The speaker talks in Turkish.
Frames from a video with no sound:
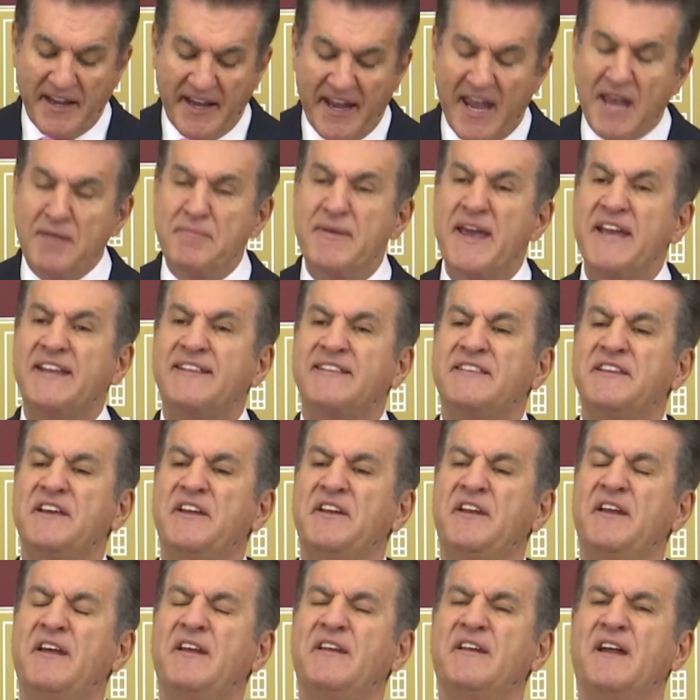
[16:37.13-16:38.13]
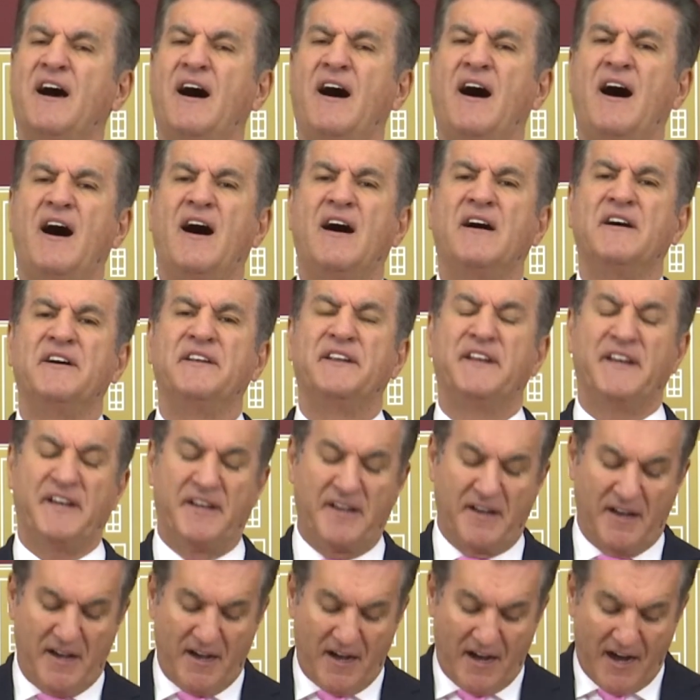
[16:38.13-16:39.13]
Emeklinin
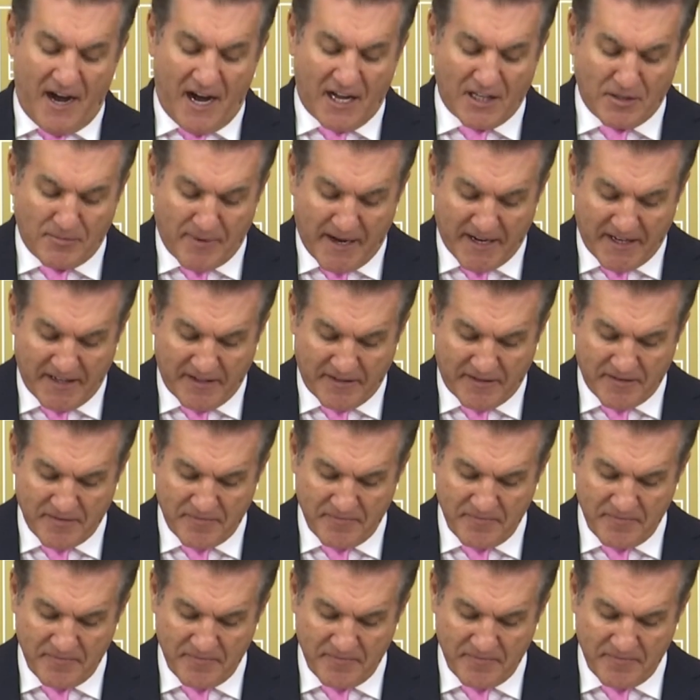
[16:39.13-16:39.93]
ahını almayın.